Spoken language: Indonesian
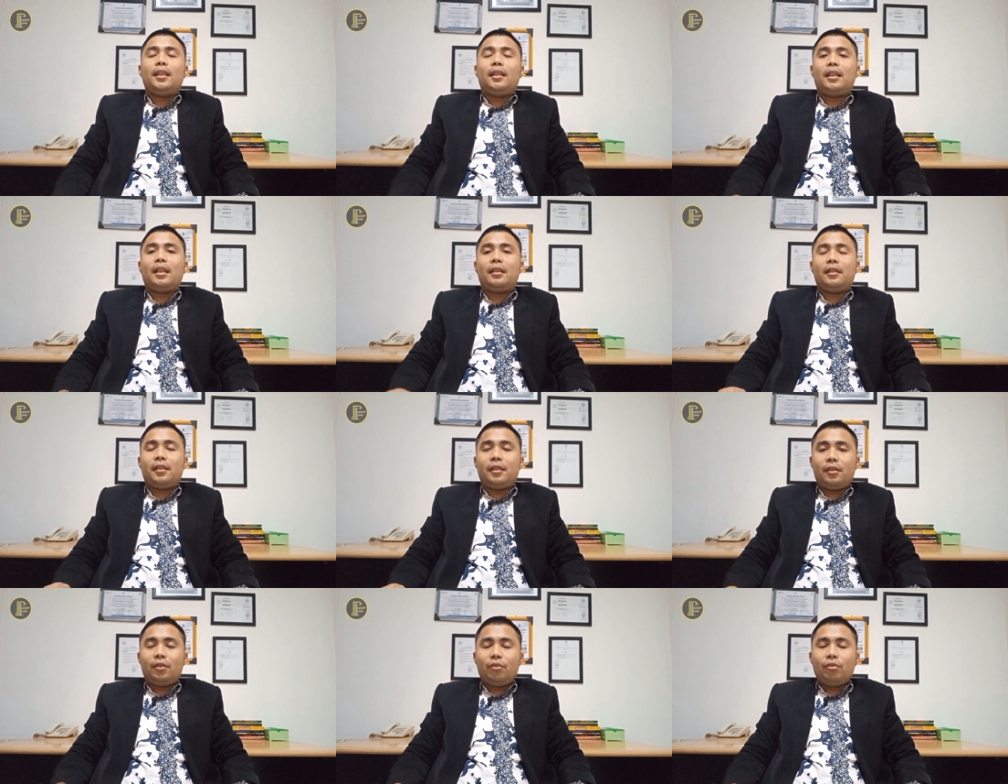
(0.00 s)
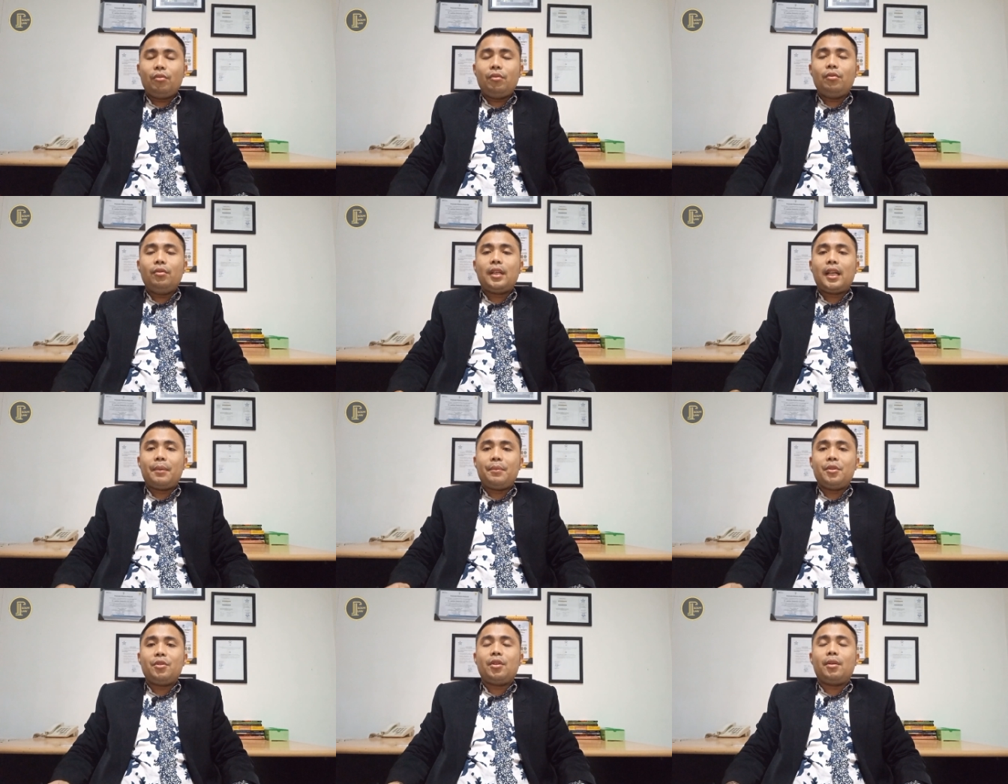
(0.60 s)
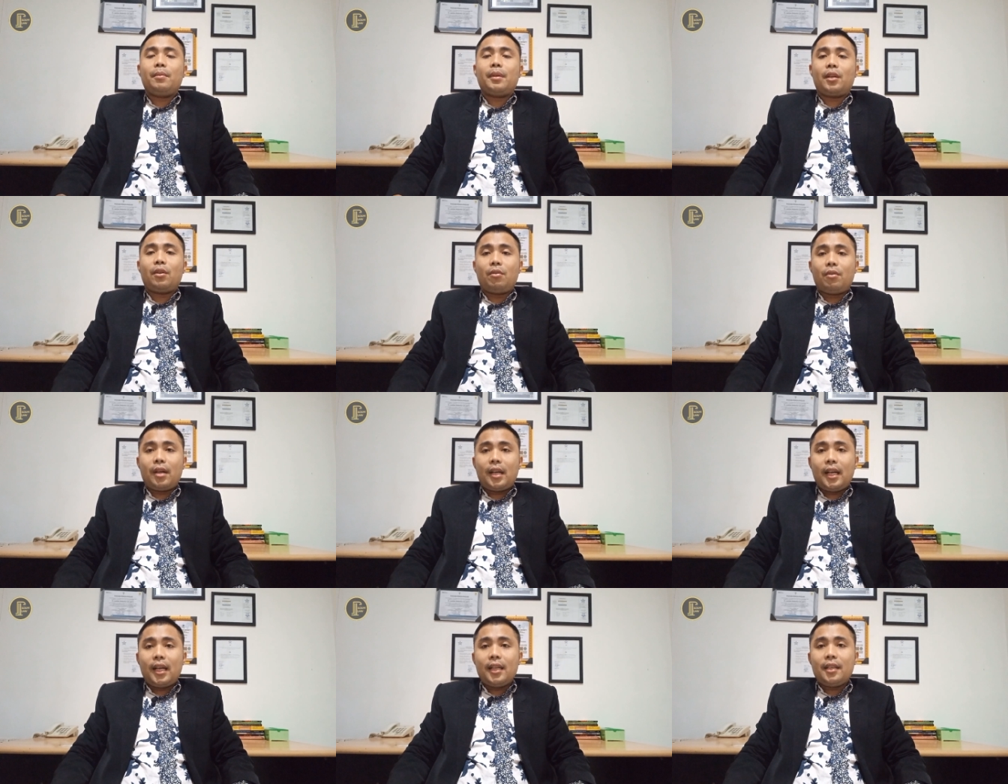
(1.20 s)
Dan tentu kami juga
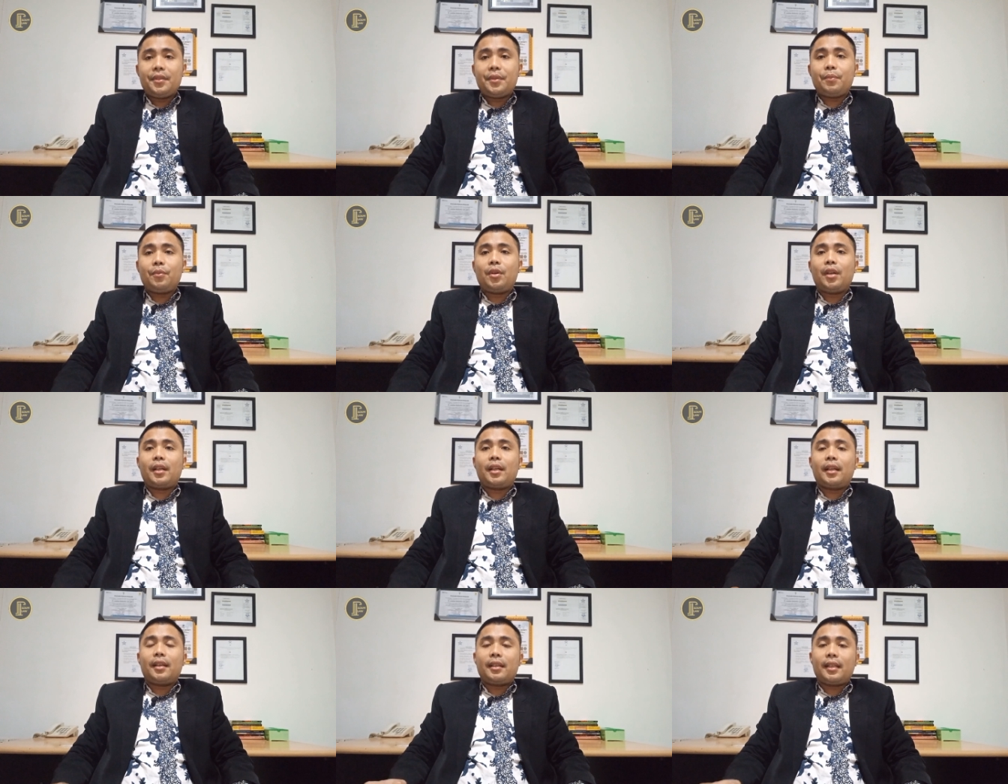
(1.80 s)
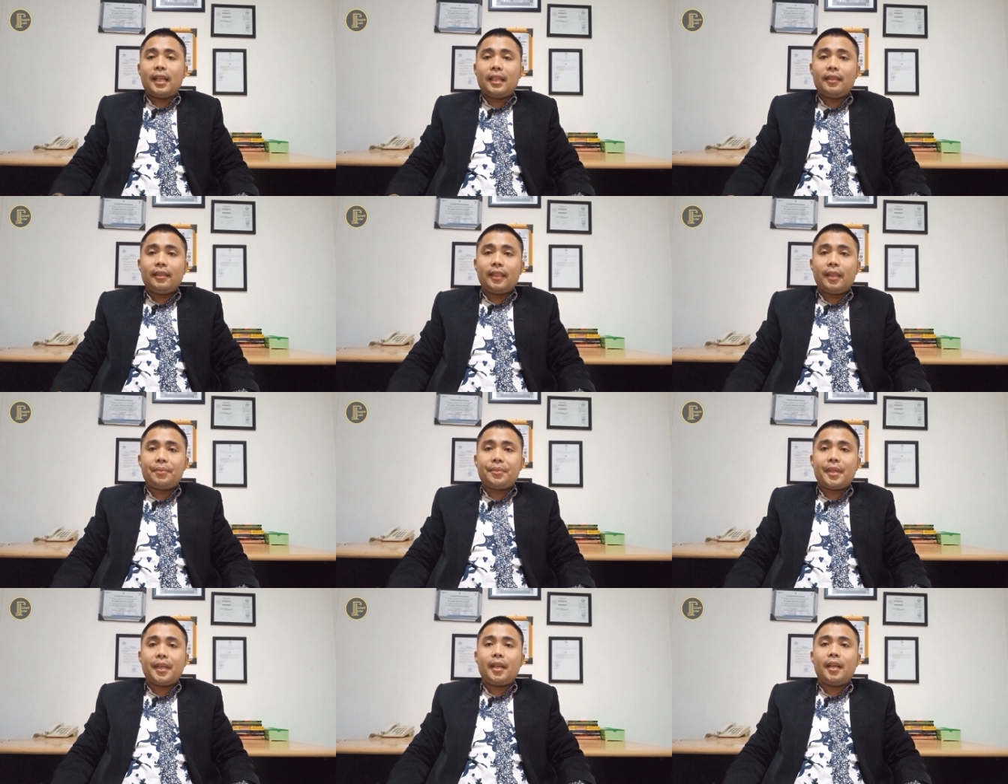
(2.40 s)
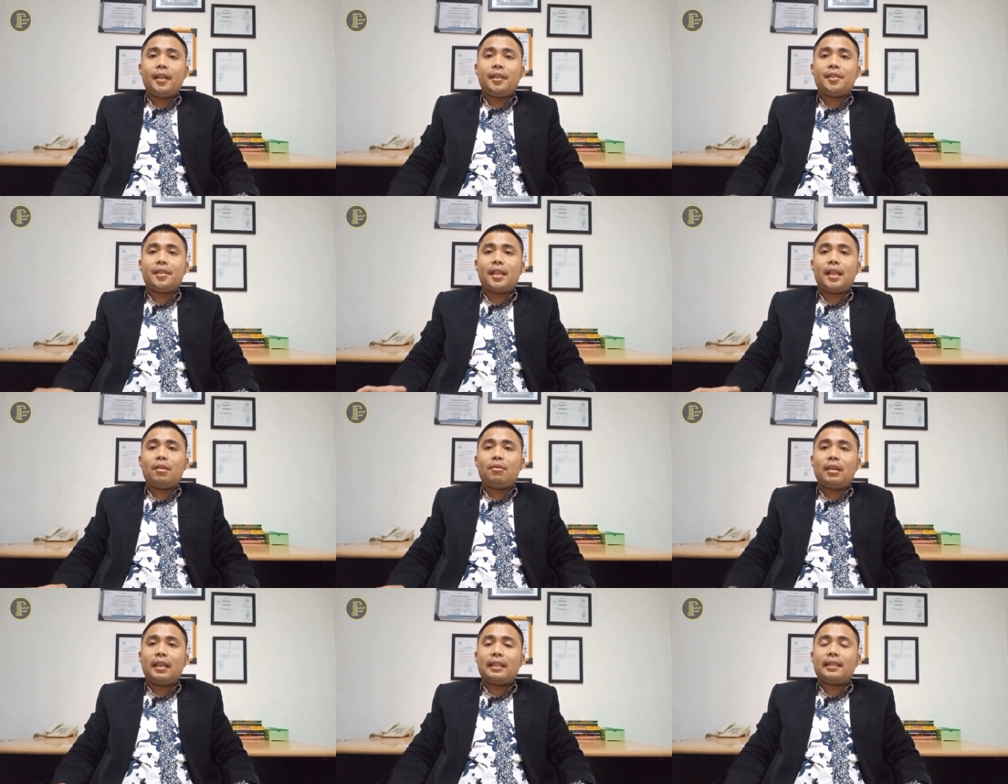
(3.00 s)
berdoa semoga rekan-rekan tetap sehat,
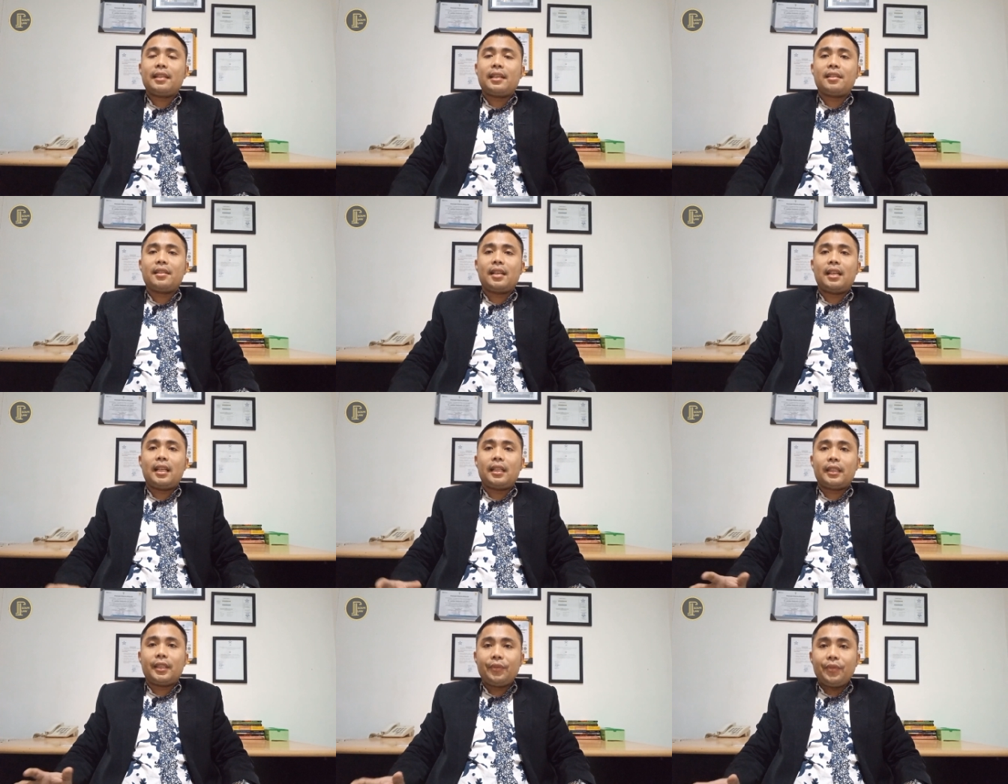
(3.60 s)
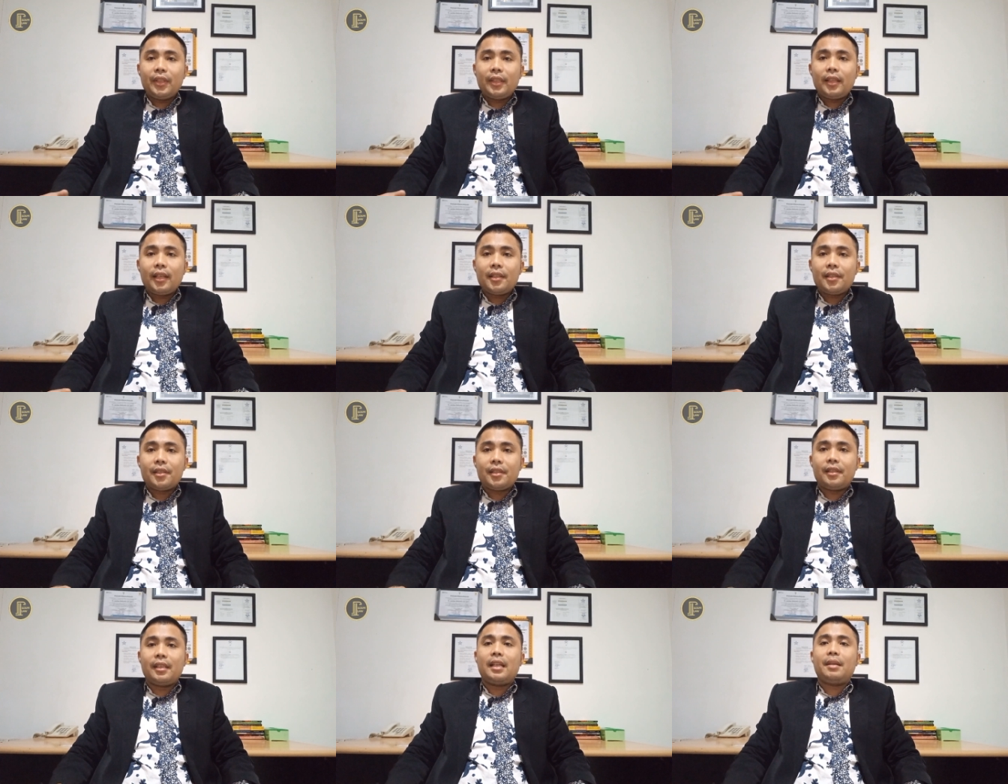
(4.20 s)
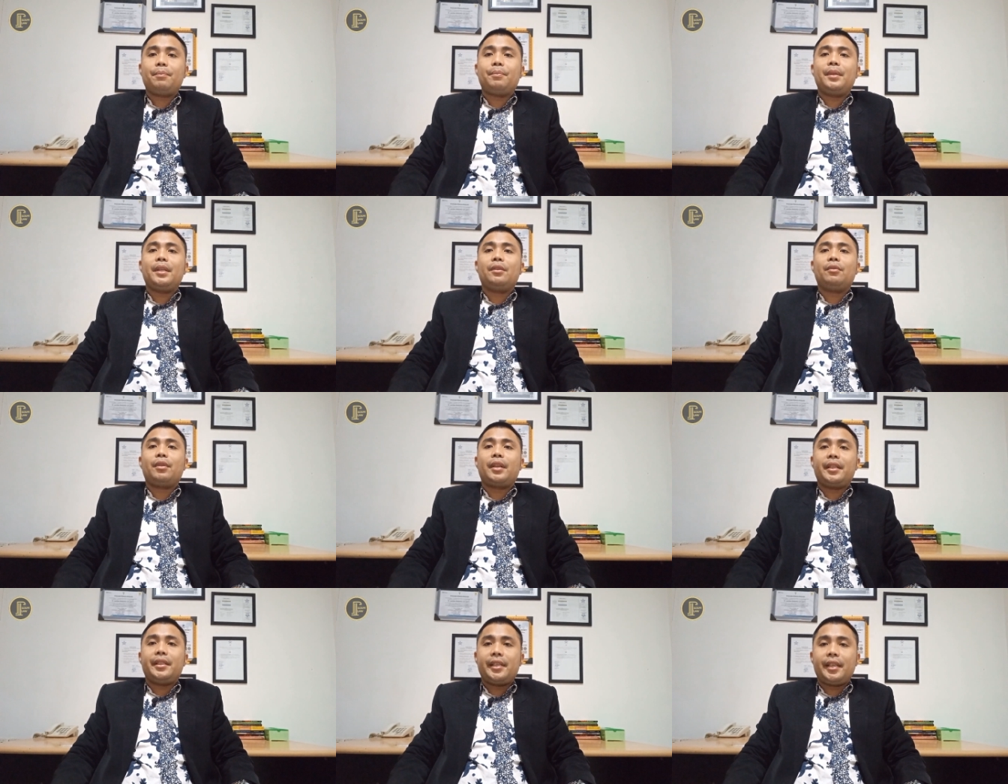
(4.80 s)
selalu lancar segala aktivitas, dan
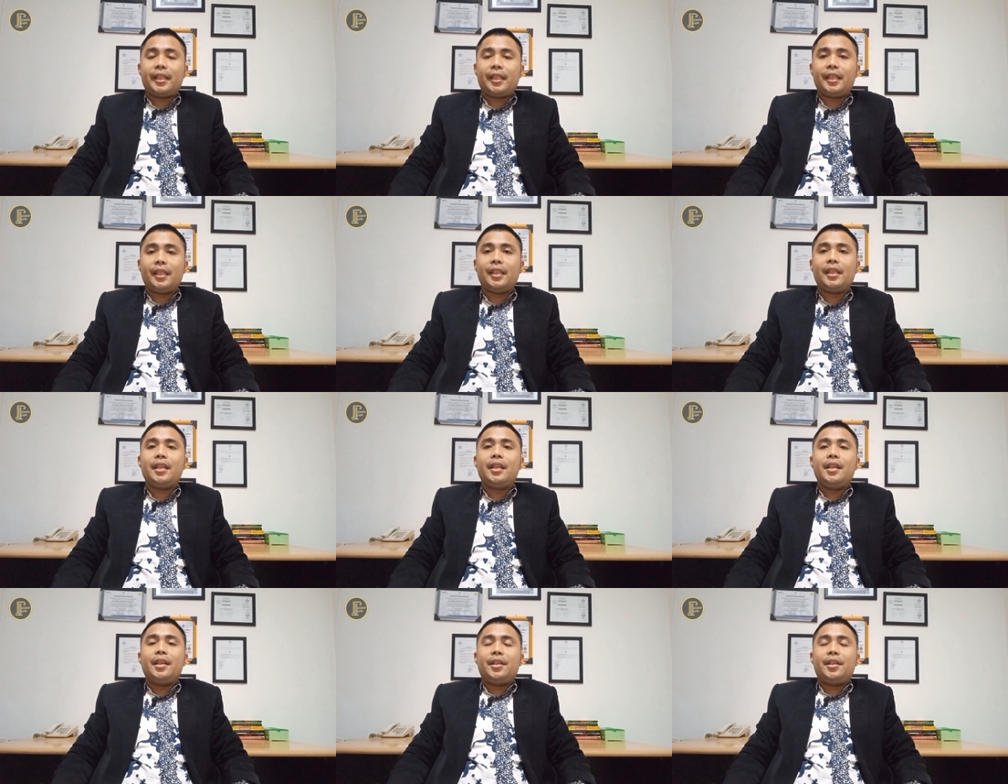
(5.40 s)
pintu rejeki